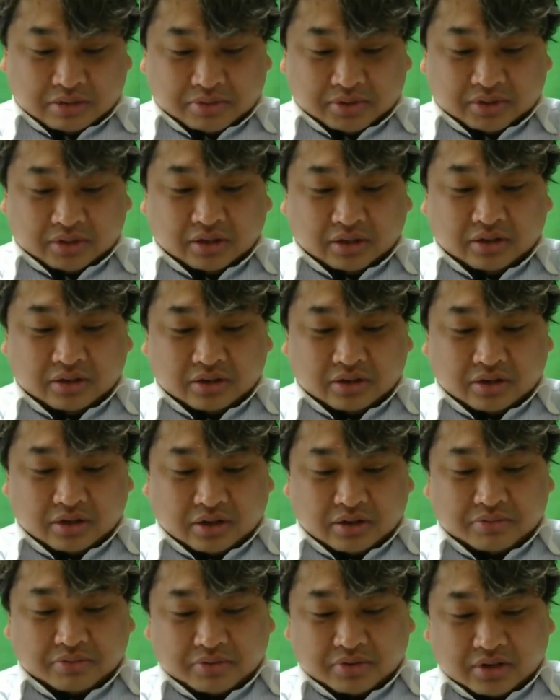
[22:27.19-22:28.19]
まあ、ただで
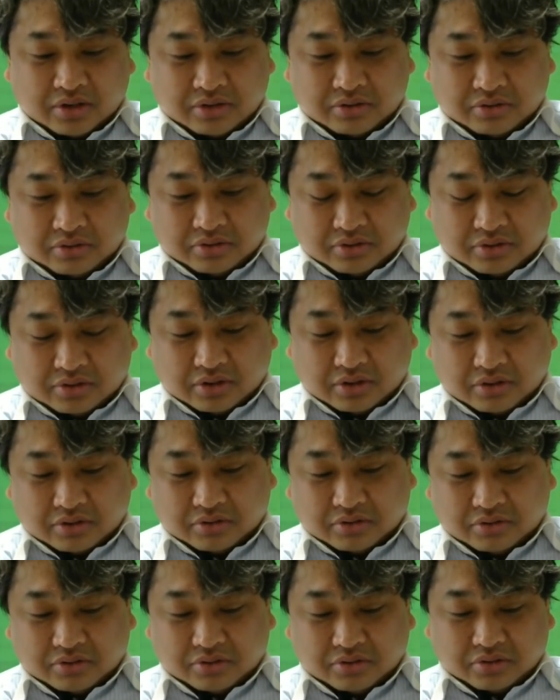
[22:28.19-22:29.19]
ね、もらえるって
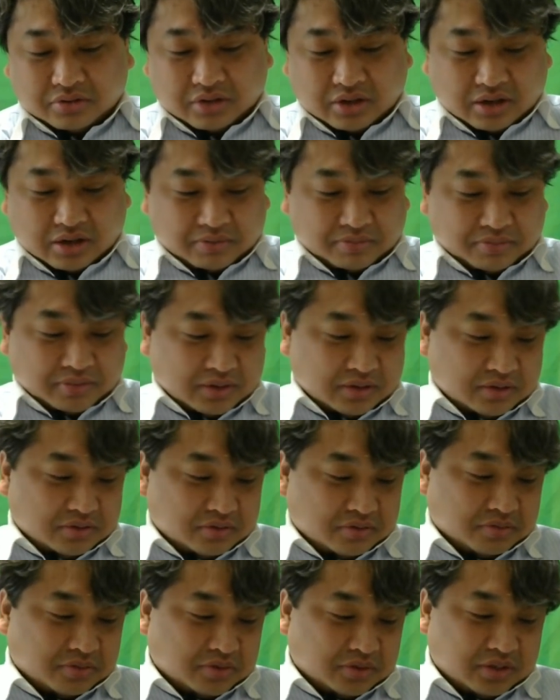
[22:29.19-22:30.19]
いうキャンペーンに
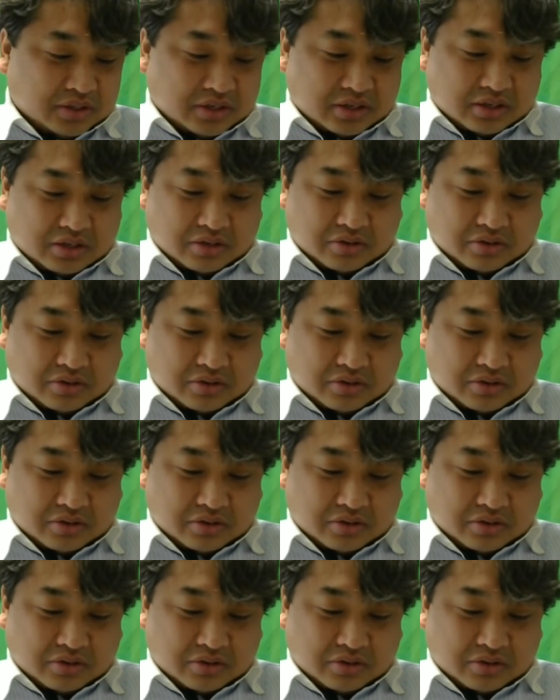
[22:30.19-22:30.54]
応募して、